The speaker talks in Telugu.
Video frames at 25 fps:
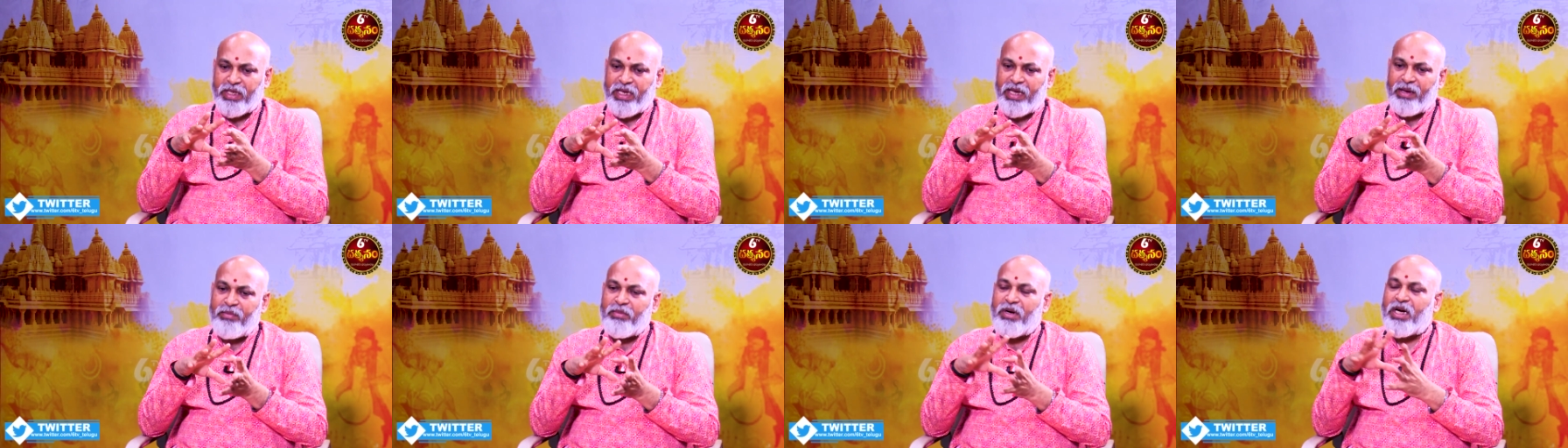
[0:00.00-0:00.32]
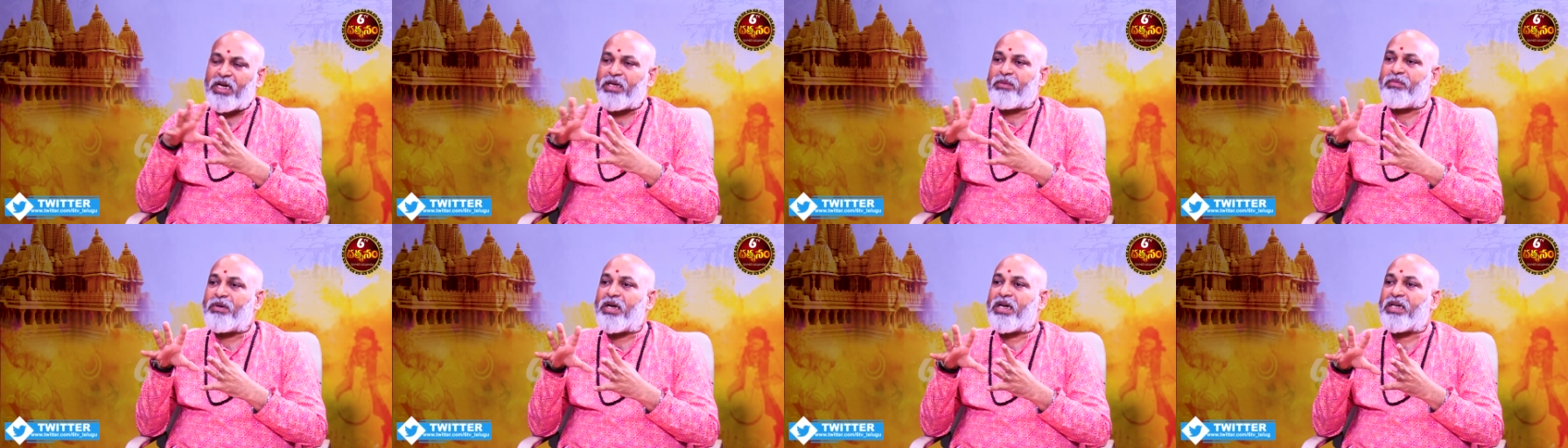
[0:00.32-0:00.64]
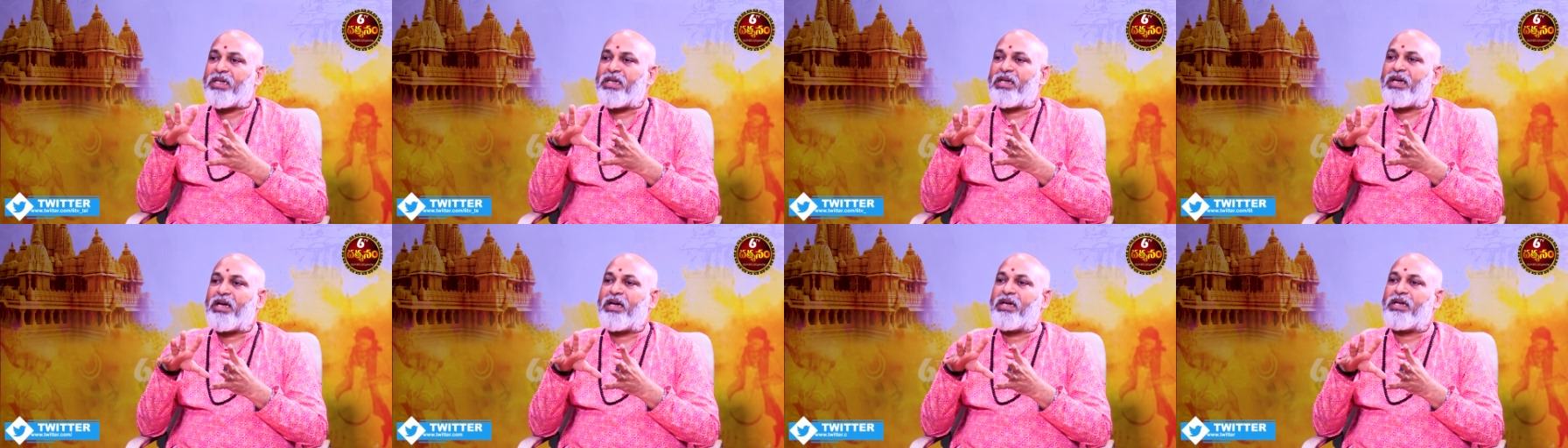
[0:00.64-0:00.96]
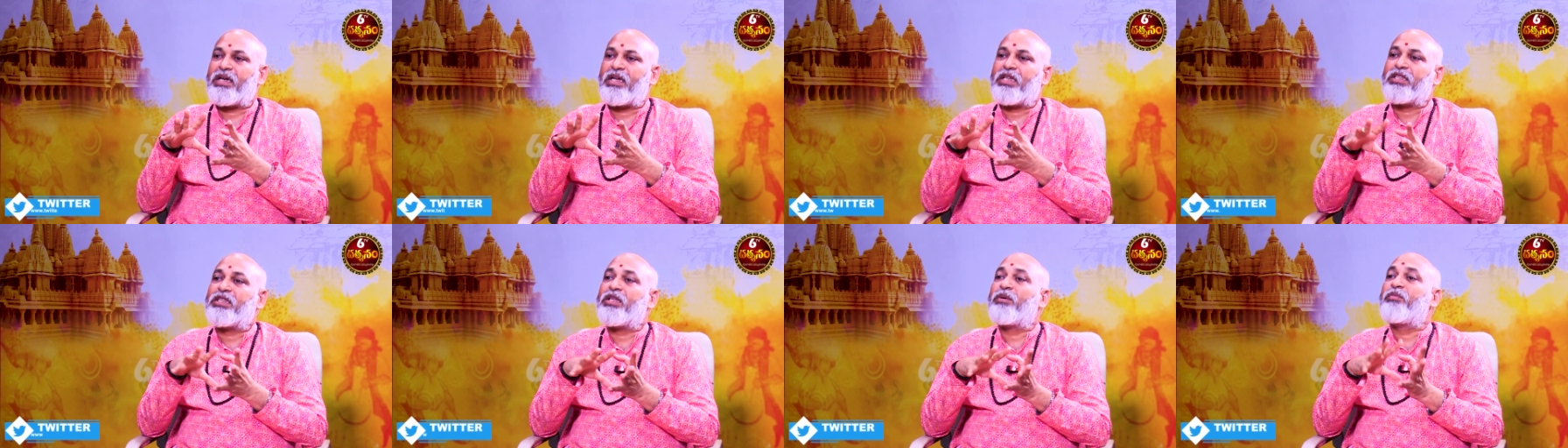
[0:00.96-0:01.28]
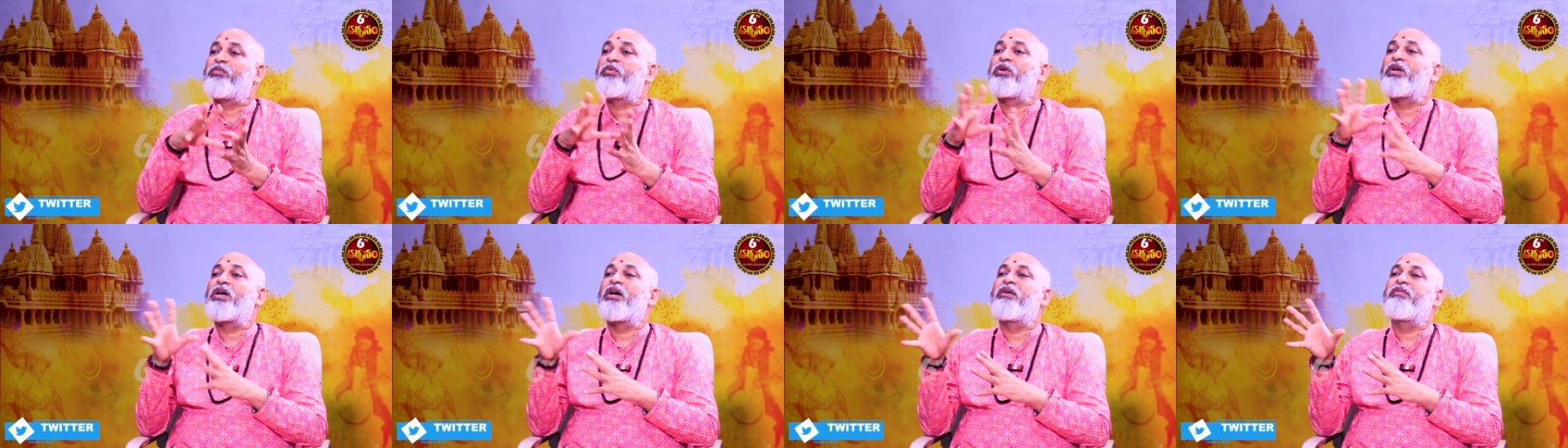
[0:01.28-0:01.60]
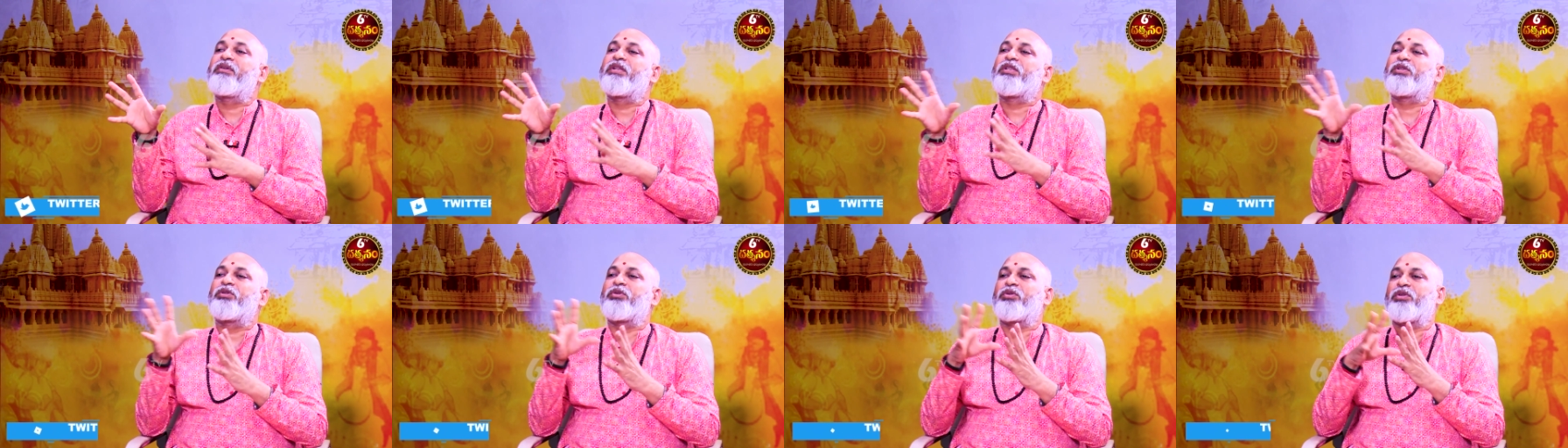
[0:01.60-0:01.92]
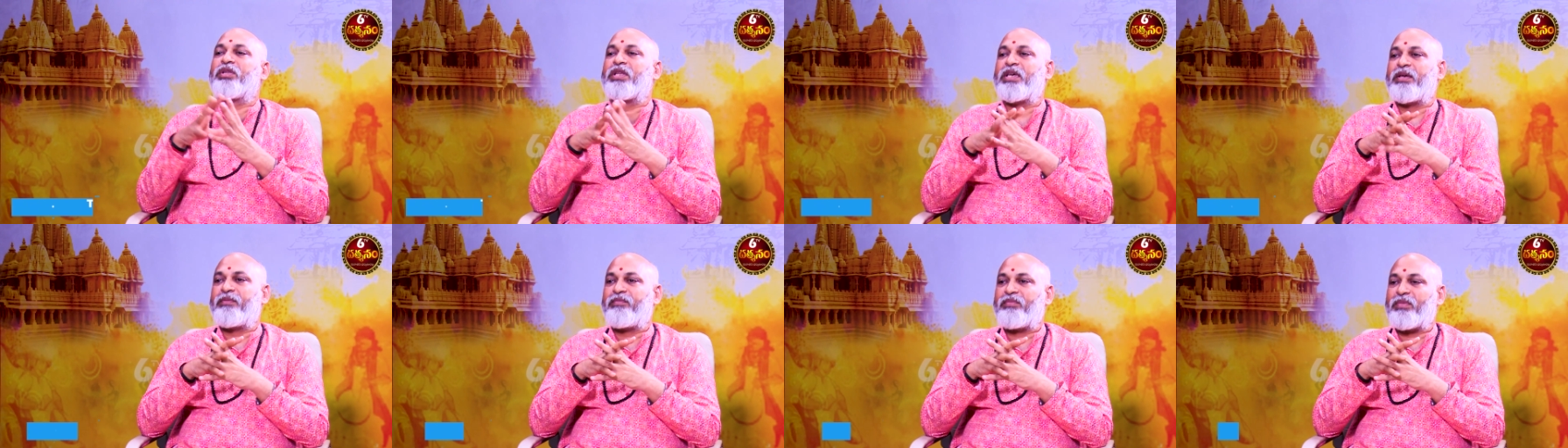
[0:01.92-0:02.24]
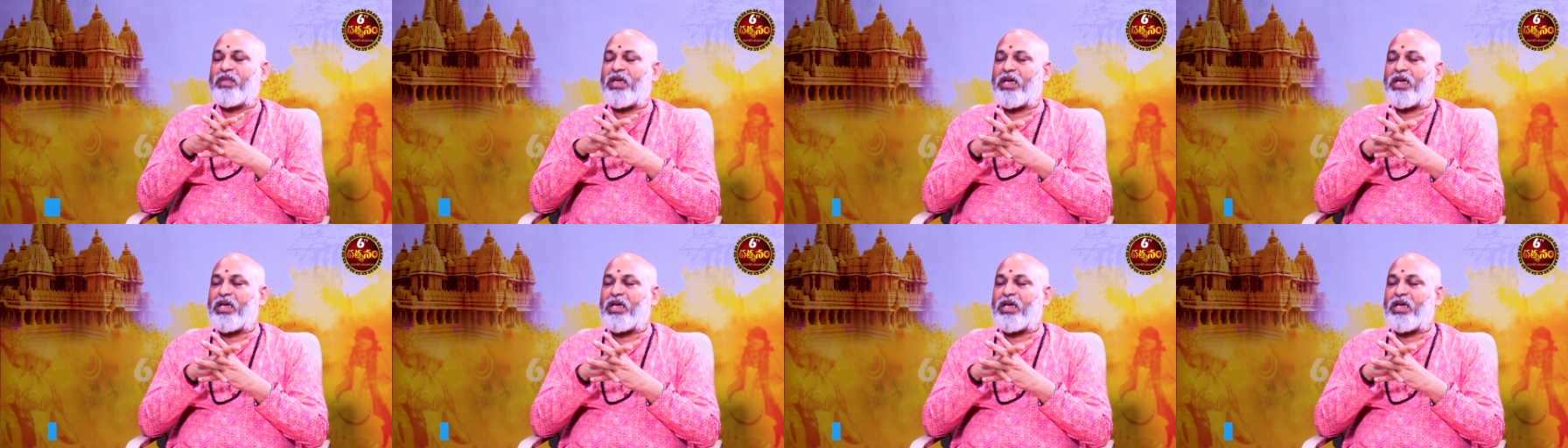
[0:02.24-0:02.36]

ఏ మాట మాట్లాడినా తప్పుగా వెళ్తుంది